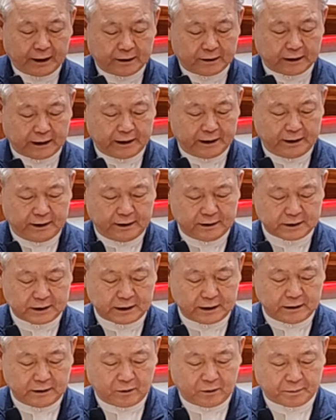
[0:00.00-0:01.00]
나의
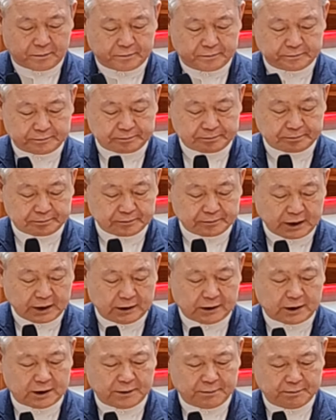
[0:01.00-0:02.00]
산업.
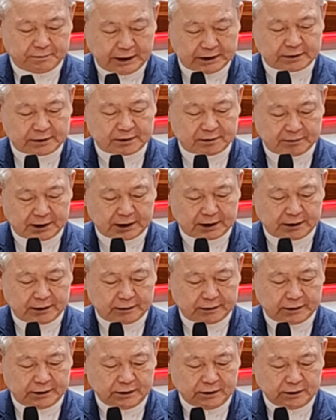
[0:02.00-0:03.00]
하나님
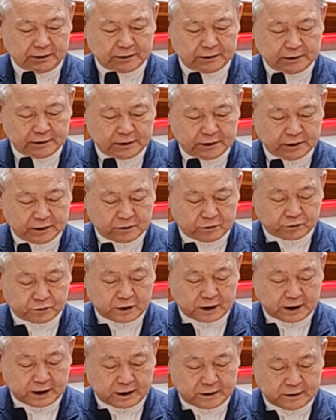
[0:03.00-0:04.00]
말씀하기를
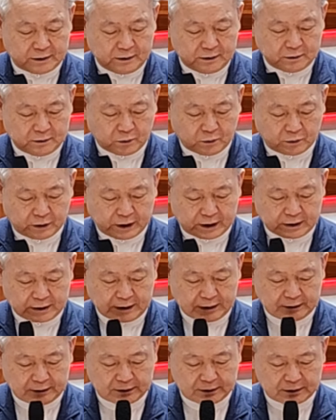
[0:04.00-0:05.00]
유다를
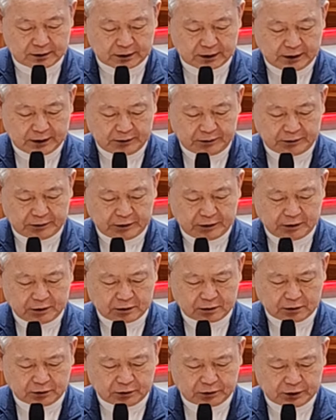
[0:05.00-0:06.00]
노력하는 자요.
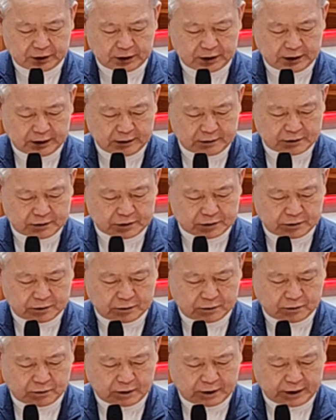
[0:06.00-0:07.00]
너희가
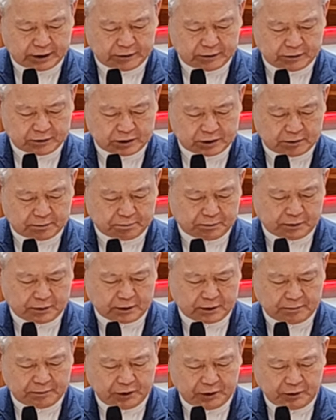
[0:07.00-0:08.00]
즐거하여
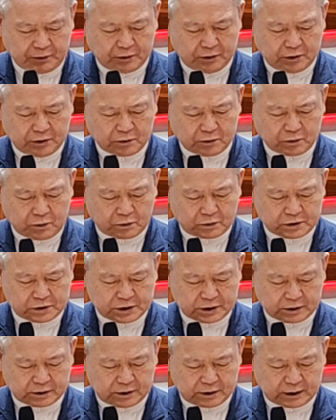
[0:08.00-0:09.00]
기뻐하며
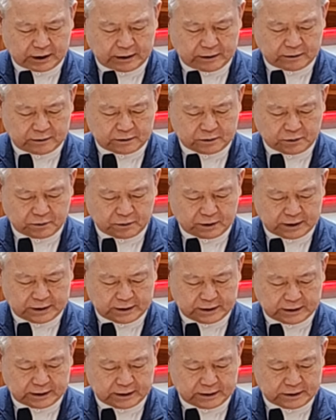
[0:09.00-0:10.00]
곡식을 가는
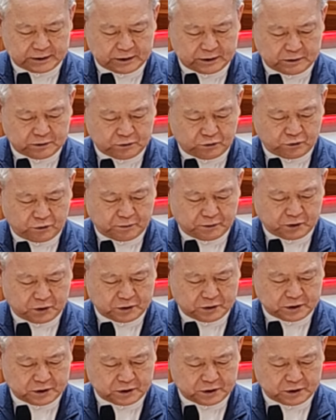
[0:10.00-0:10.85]
송아지같이 뛰며